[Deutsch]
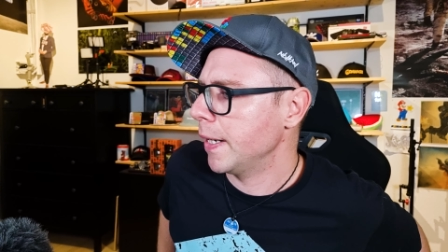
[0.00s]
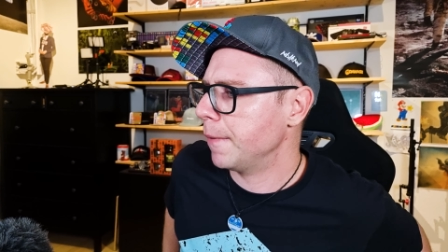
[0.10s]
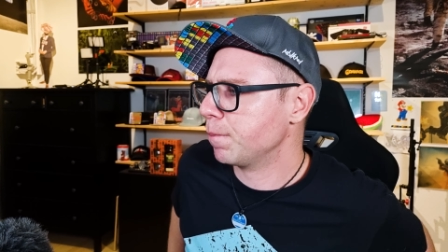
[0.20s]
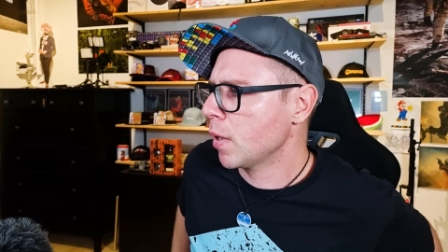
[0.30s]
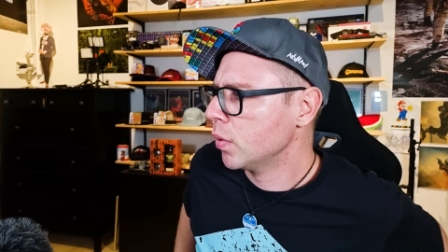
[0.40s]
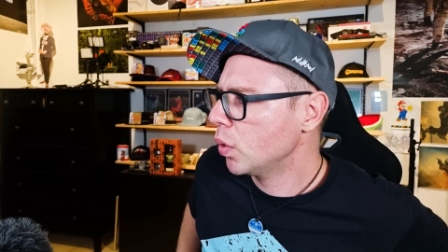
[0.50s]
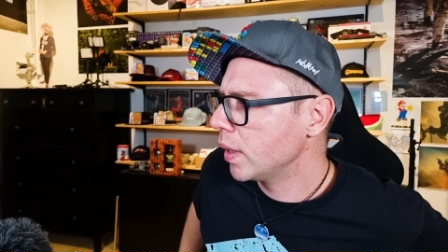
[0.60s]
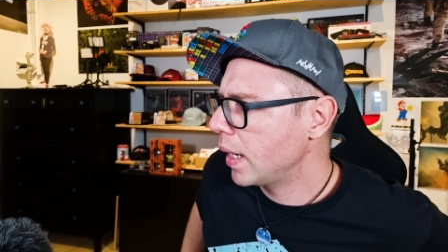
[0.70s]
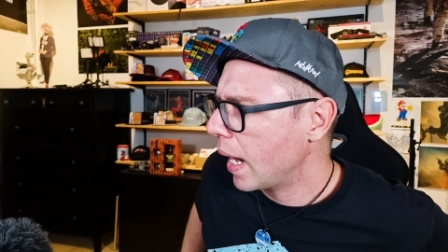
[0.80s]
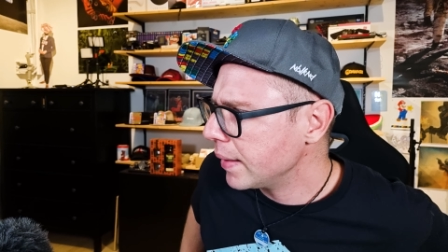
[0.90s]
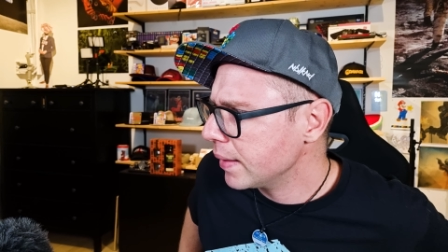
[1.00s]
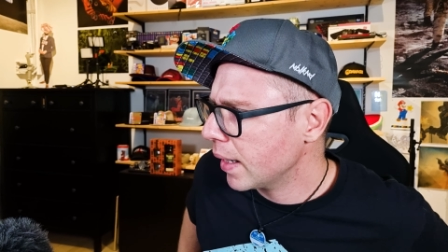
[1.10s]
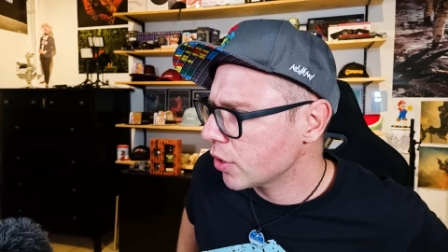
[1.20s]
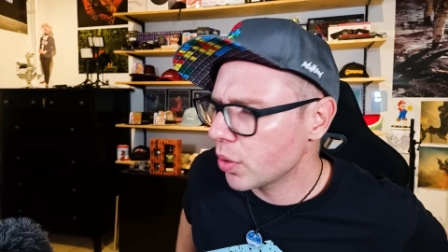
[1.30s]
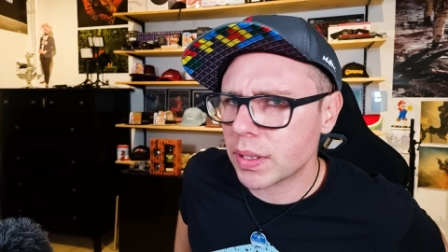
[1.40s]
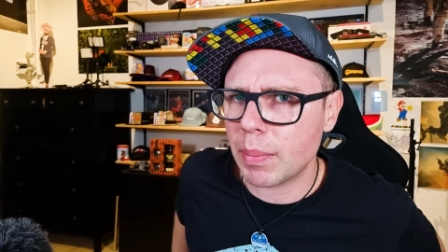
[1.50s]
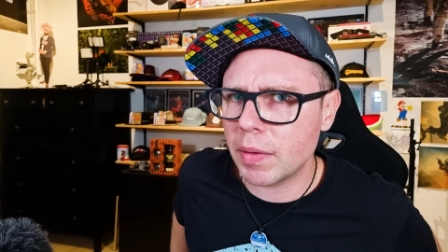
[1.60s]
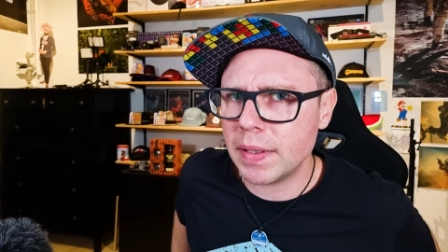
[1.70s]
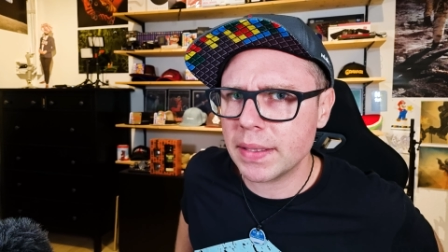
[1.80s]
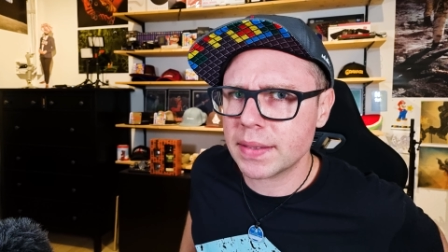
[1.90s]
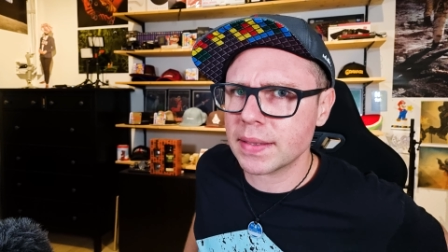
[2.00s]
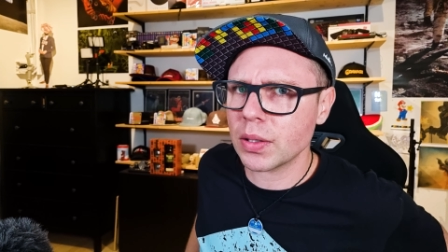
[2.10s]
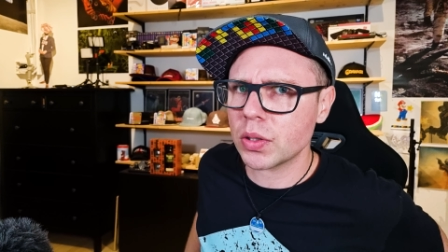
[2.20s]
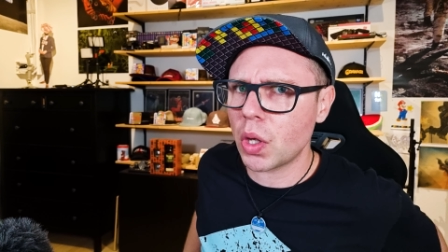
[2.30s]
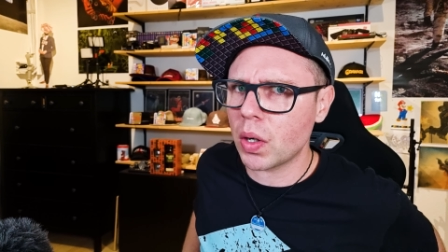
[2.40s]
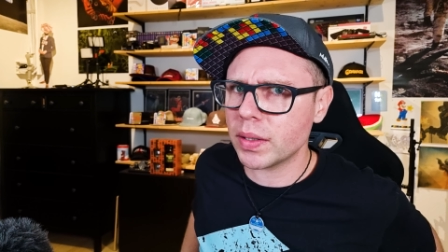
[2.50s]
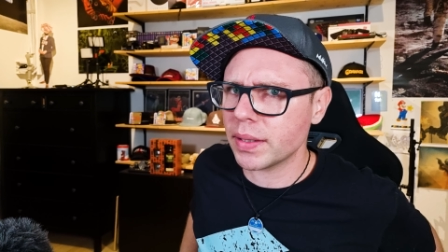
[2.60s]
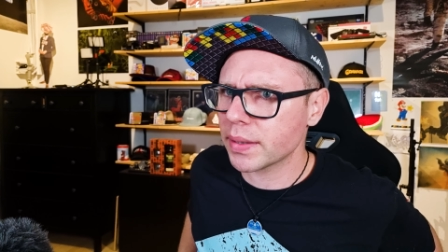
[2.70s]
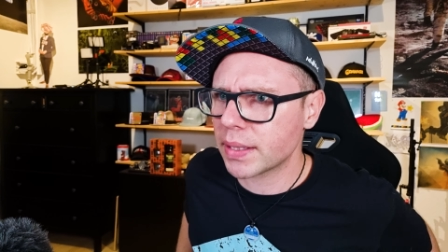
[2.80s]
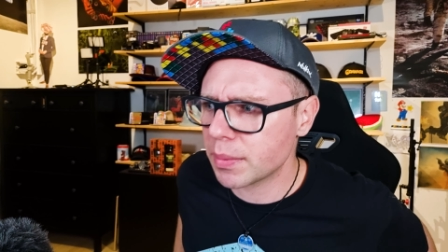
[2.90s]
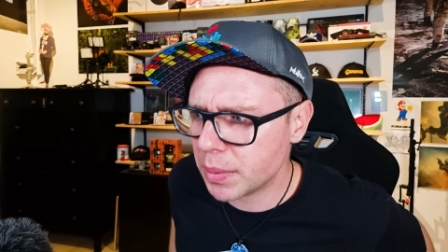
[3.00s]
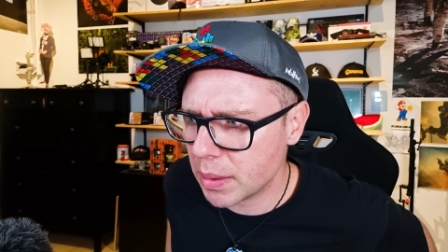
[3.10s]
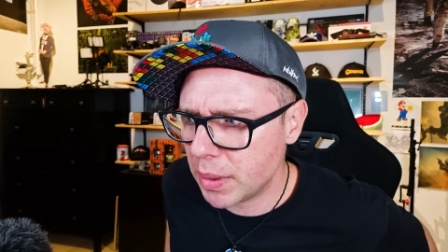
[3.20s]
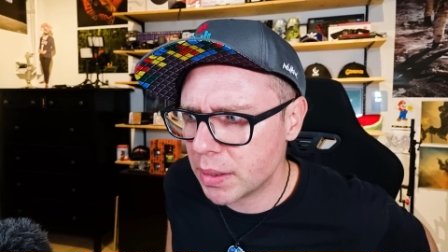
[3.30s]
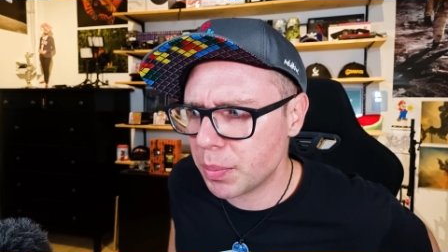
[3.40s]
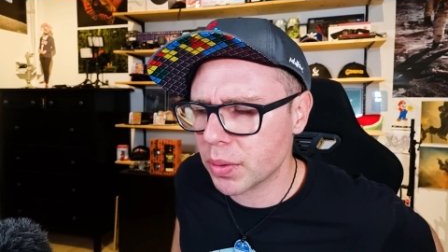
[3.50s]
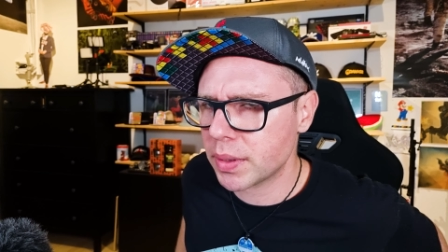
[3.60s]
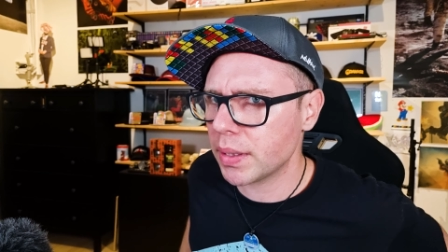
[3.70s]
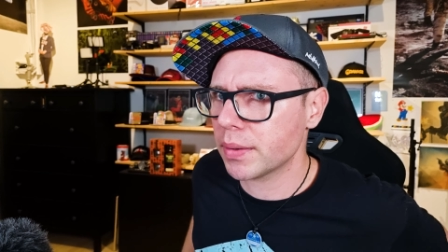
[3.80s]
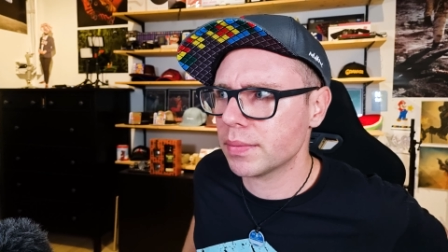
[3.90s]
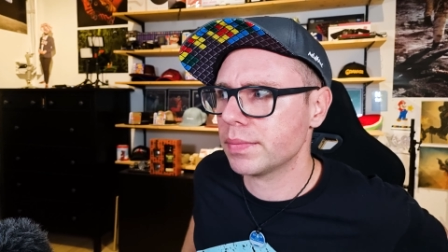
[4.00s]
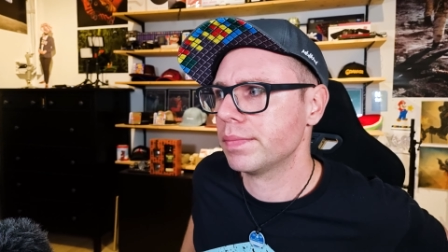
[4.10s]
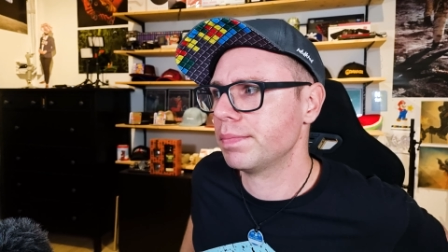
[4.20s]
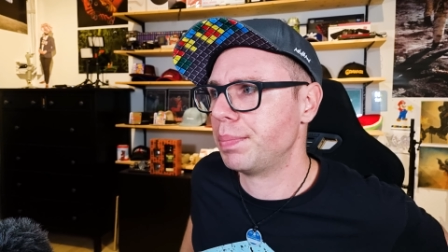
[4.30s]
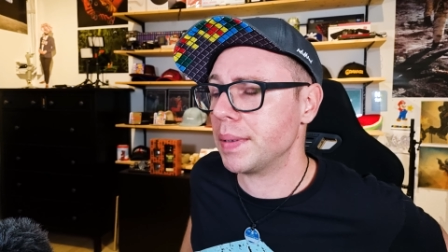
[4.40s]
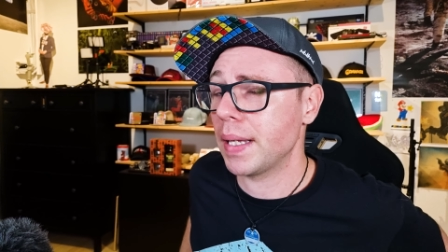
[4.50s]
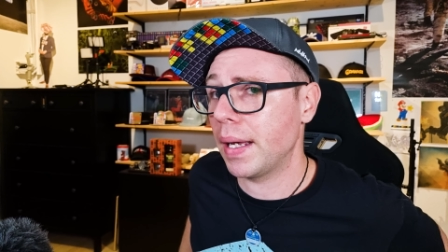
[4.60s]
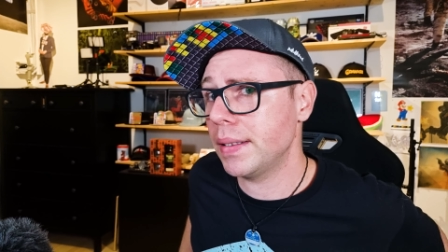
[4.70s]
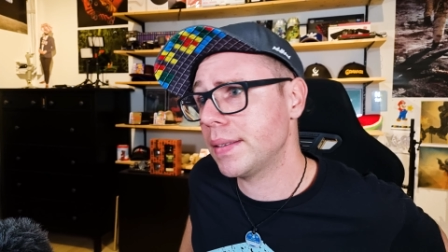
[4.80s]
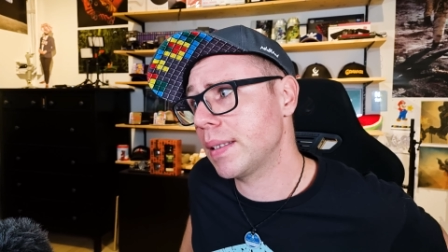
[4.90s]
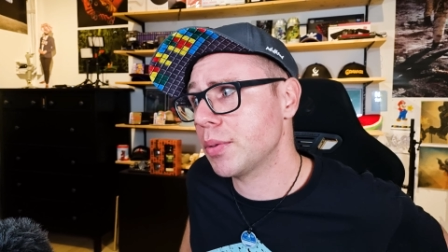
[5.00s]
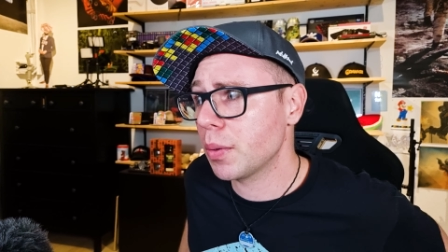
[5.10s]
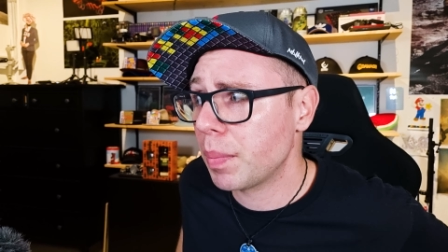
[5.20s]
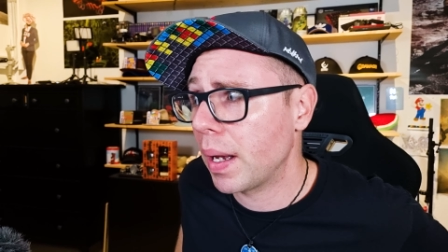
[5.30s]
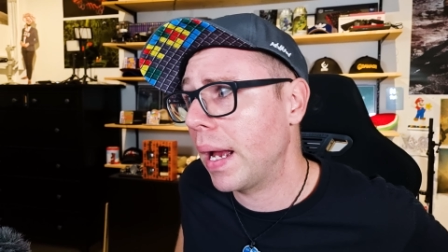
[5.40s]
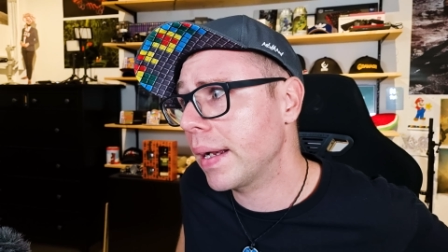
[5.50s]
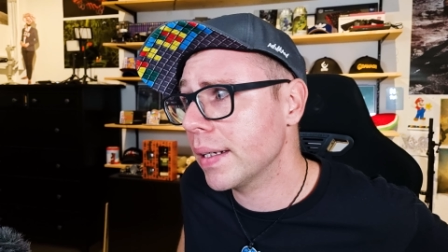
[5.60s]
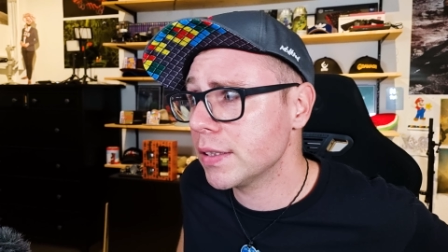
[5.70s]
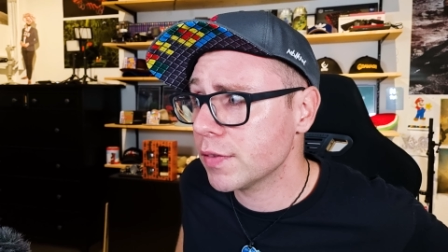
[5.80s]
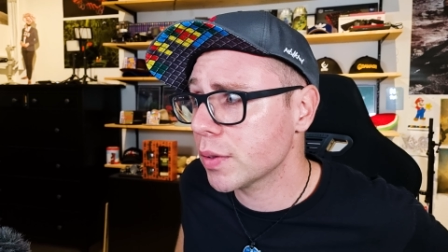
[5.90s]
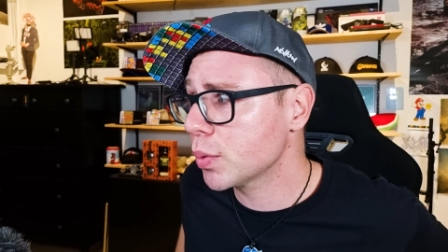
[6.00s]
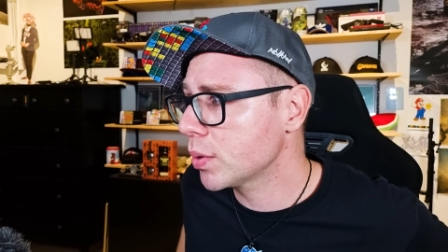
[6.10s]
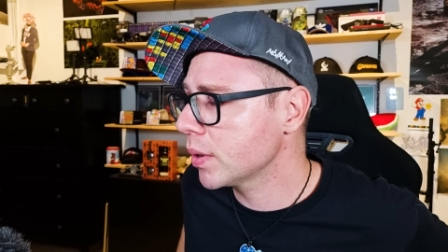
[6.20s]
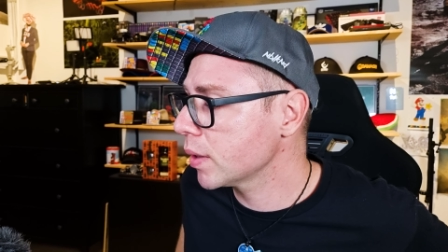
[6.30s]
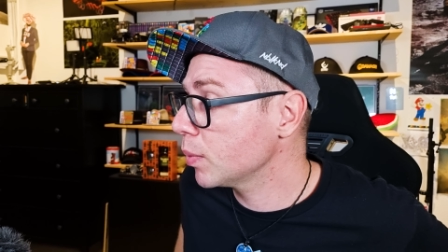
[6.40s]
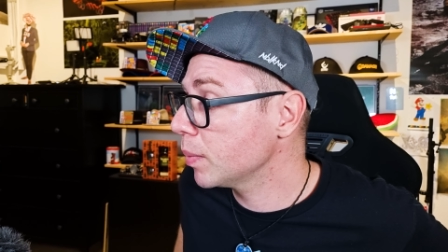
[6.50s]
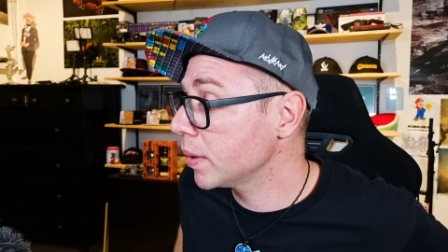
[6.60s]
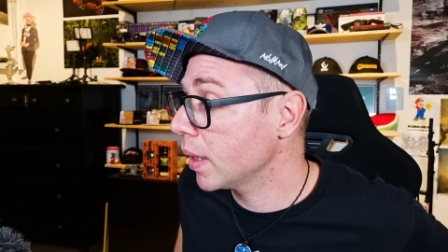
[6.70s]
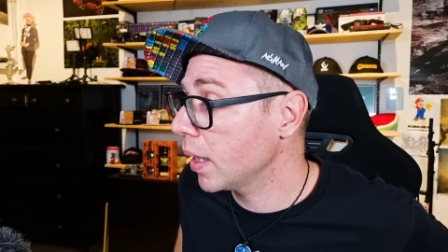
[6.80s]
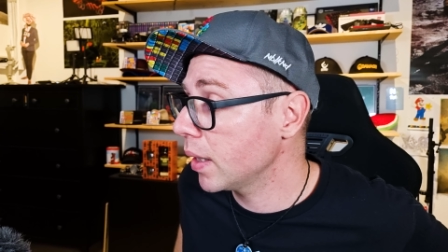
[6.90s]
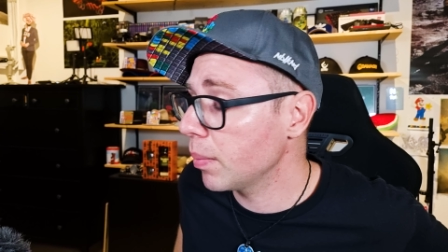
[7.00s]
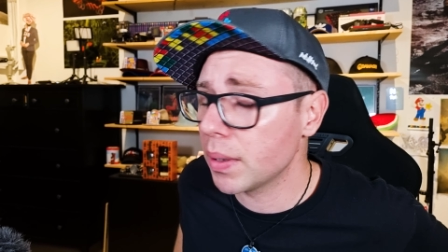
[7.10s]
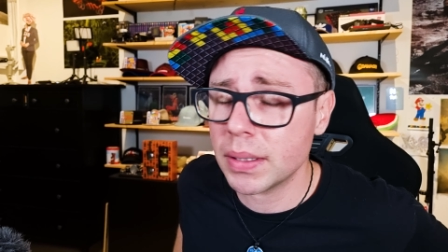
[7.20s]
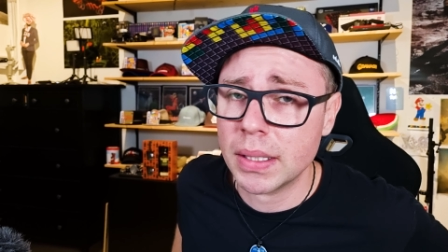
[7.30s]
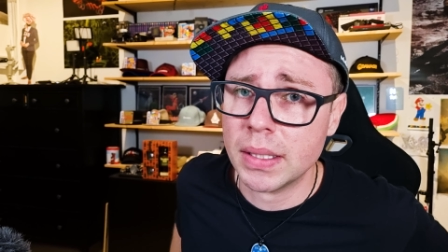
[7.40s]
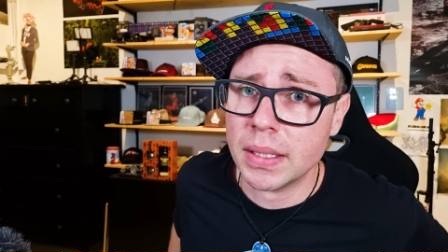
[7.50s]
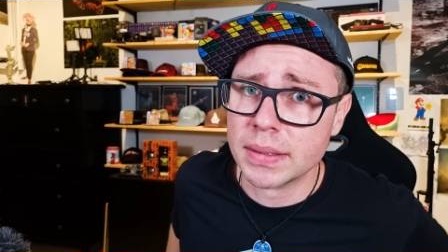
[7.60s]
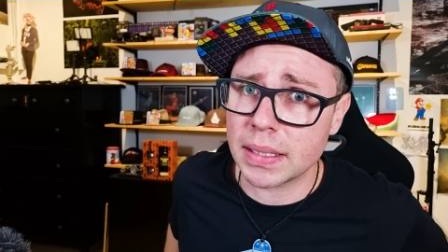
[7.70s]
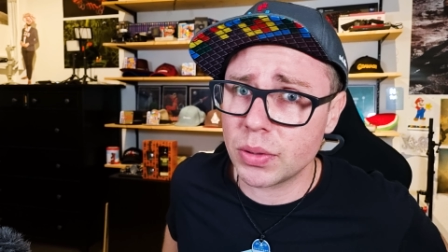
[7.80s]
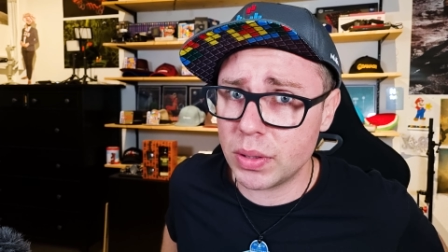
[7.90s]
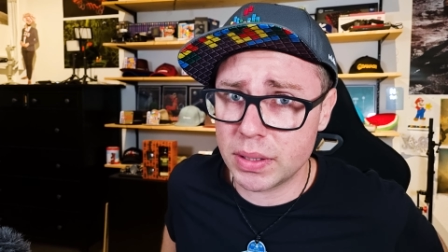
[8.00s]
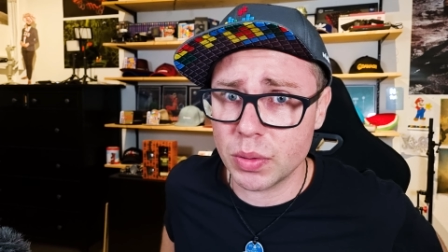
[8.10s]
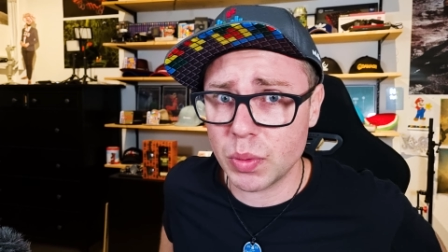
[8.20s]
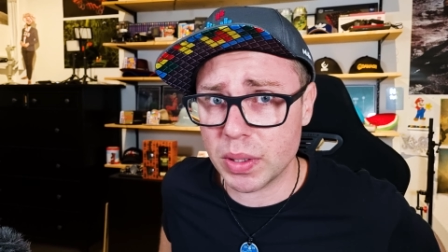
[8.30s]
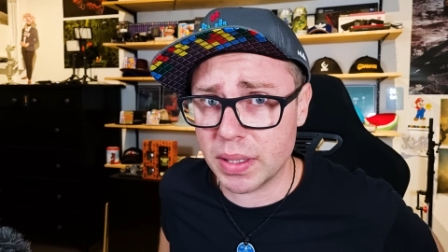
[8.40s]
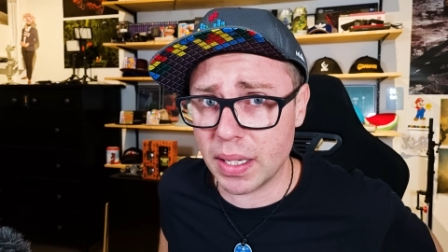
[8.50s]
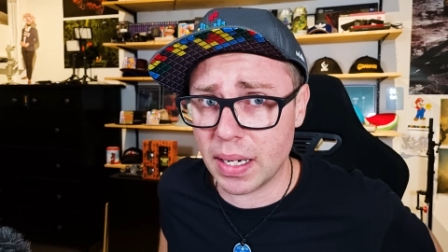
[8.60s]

Ähm, nur den Lightning-Anschluss kann man wenigstens noch dongeln. Das geht mit dem Xbox-Ding bisher nicht. Es gibt so ein paar Hacker, die versuchen das momentan, aber es hat noch nicht so wirklich